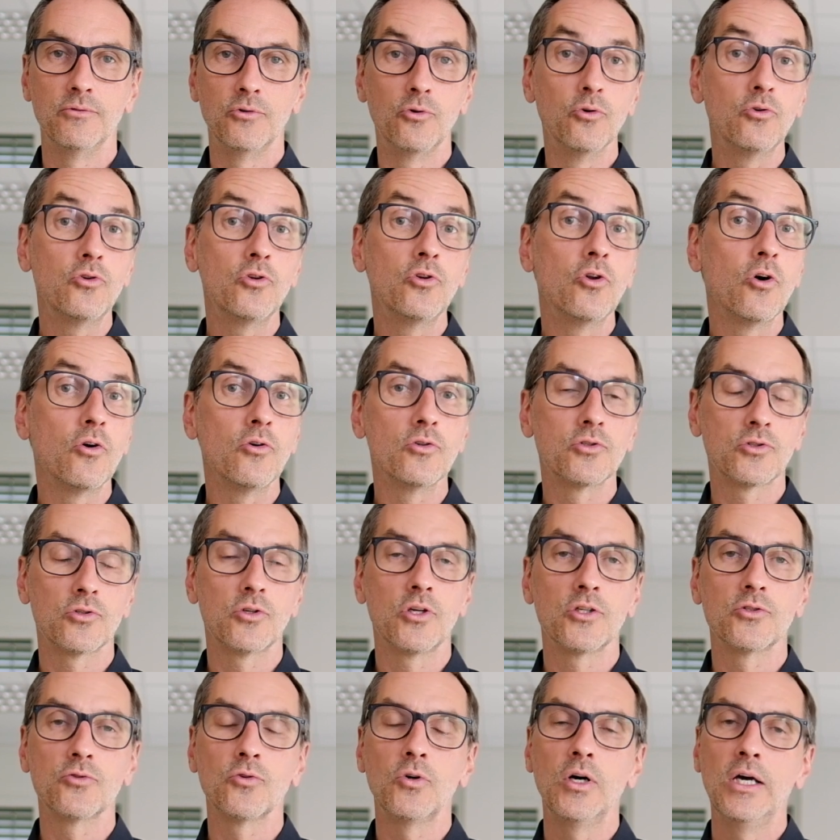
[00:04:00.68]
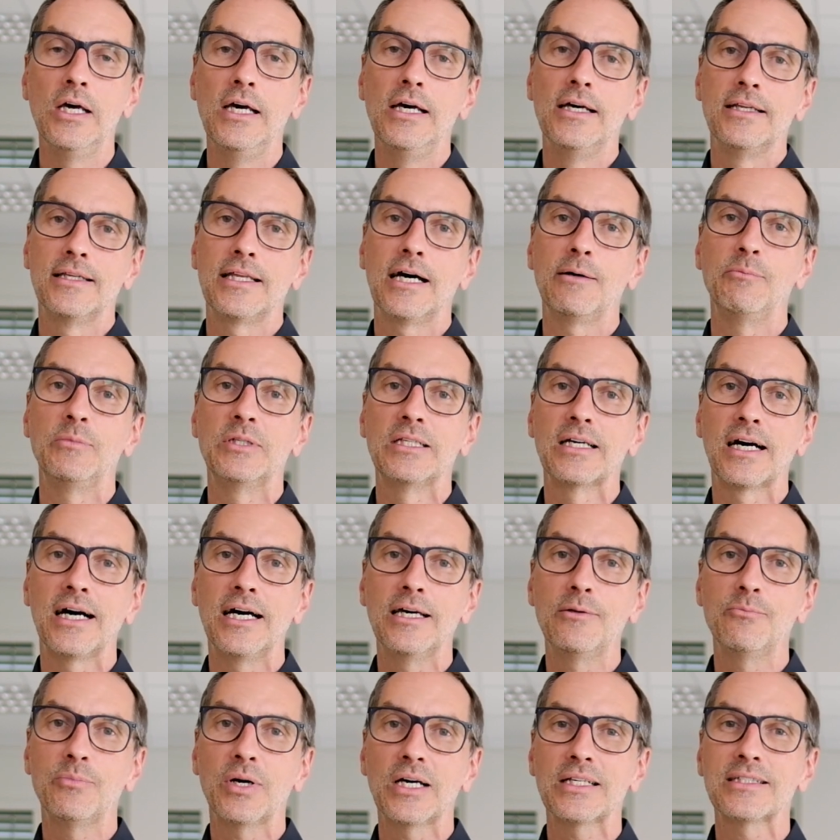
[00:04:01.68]
GoodNotes oder so, damit
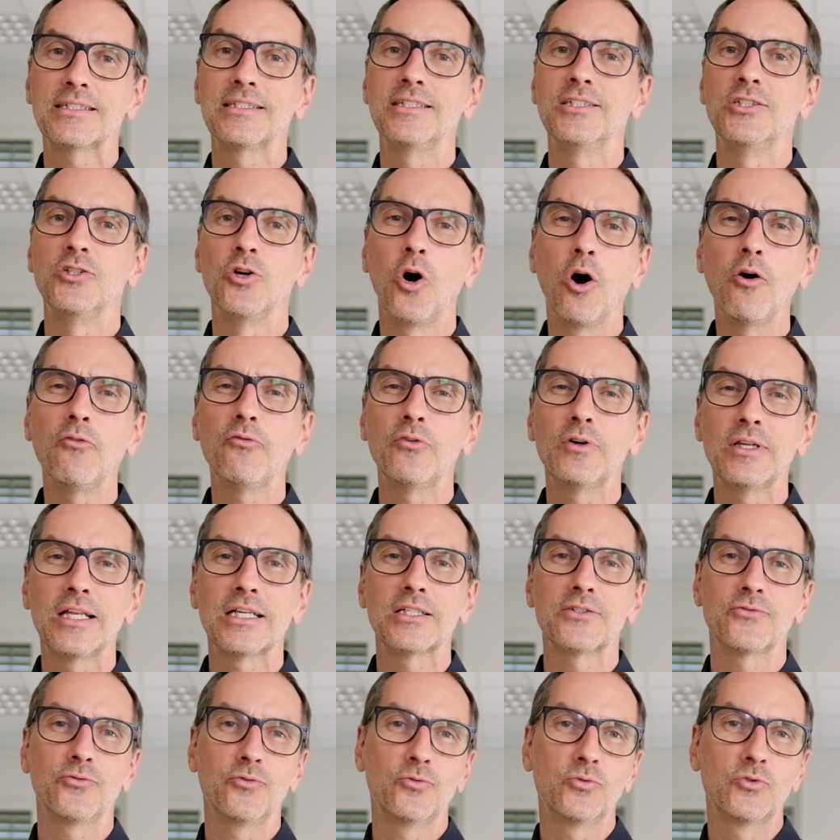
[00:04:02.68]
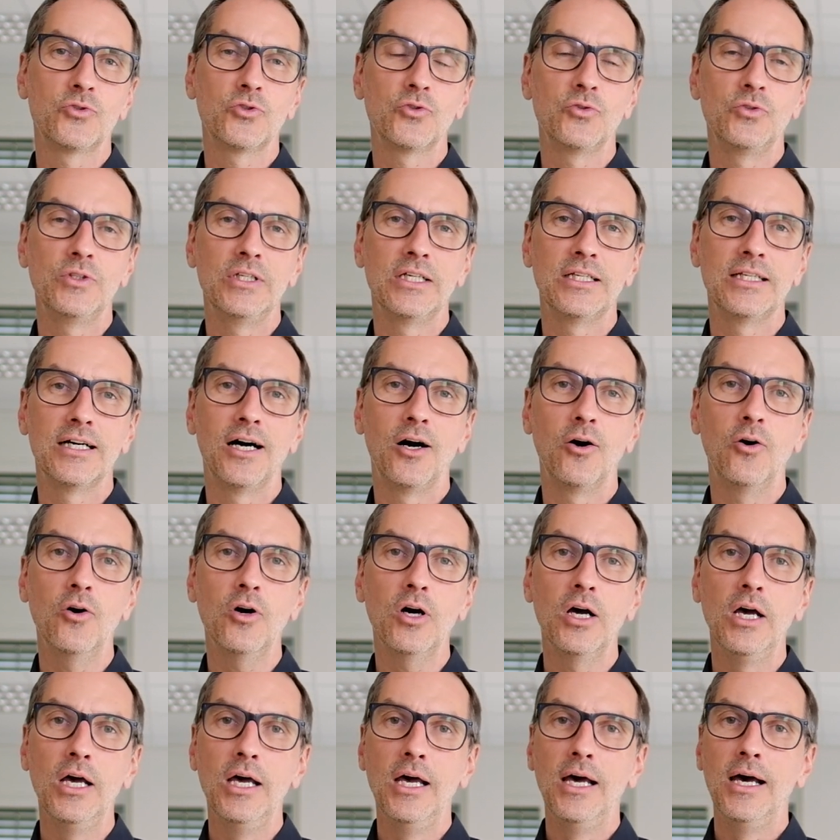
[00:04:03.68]
reinpassen. Ich hoffe, das funktioniert auch.